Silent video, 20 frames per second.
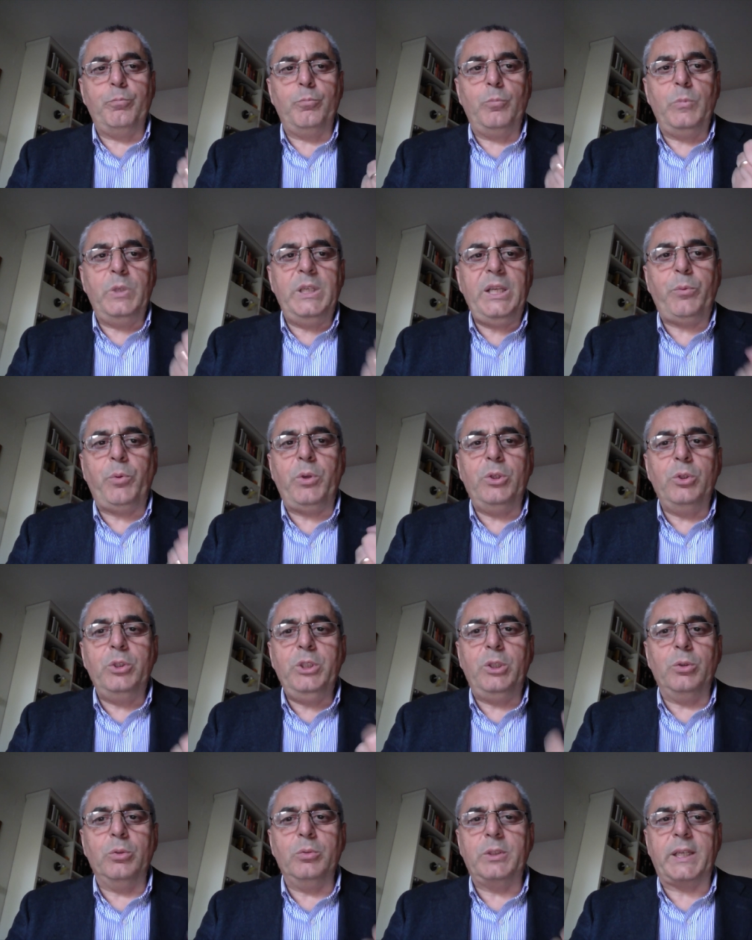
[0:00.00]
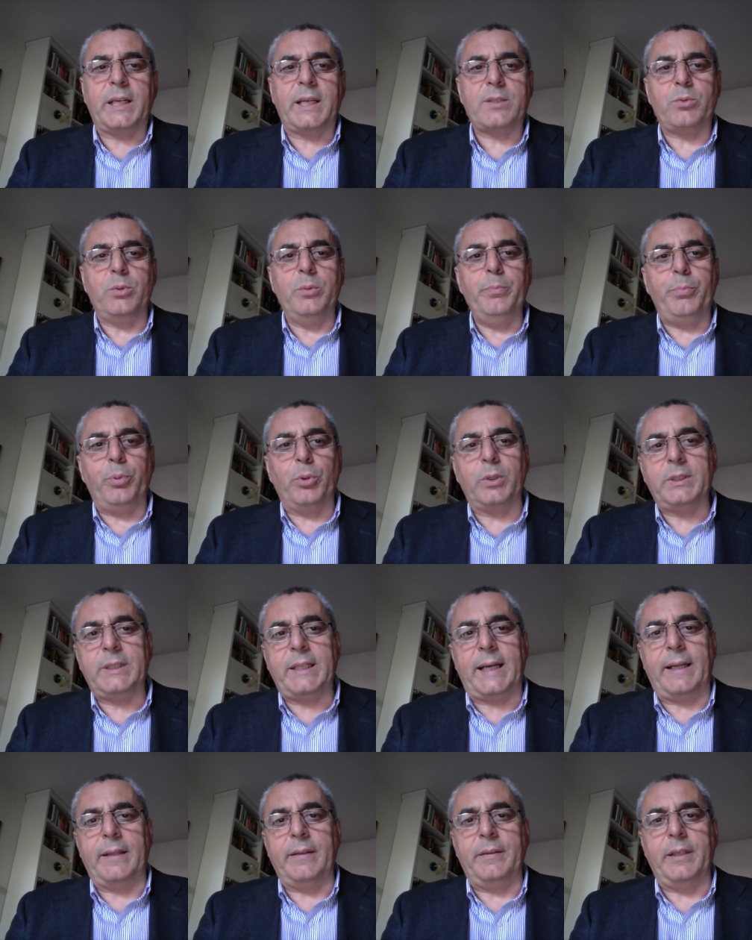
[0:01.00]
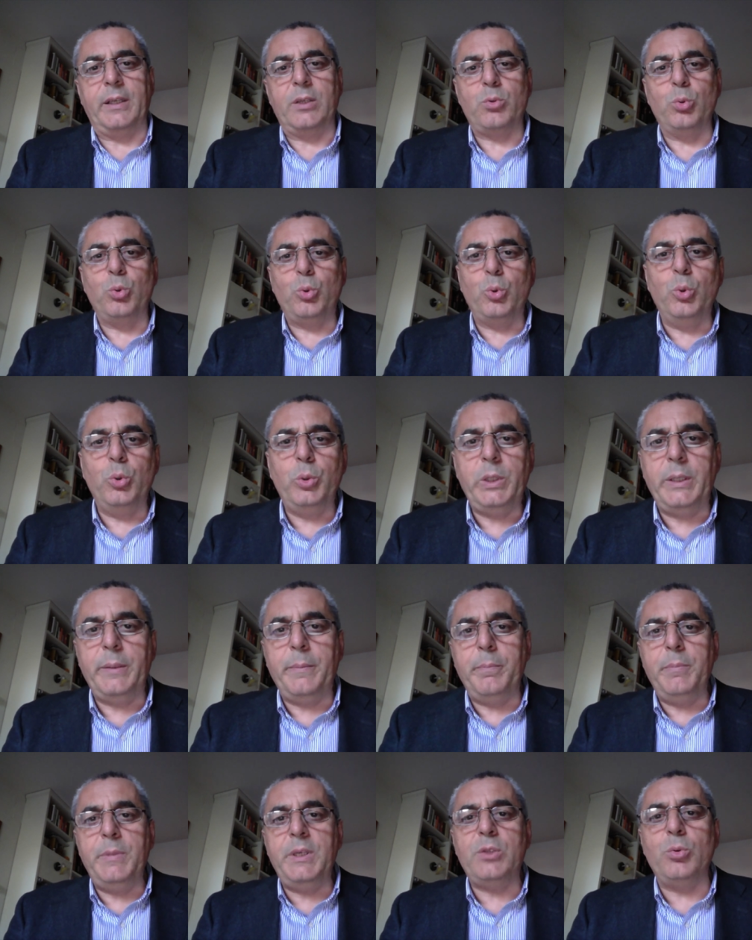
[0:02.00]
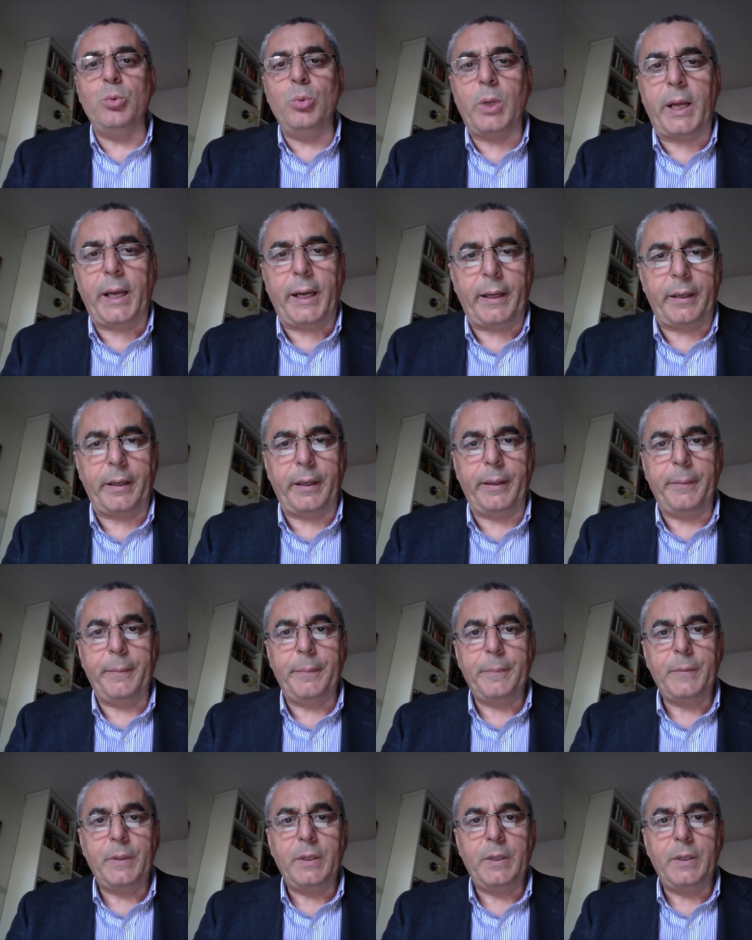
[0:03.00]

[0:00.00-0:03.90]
liquido di contrasto importante su cui misurare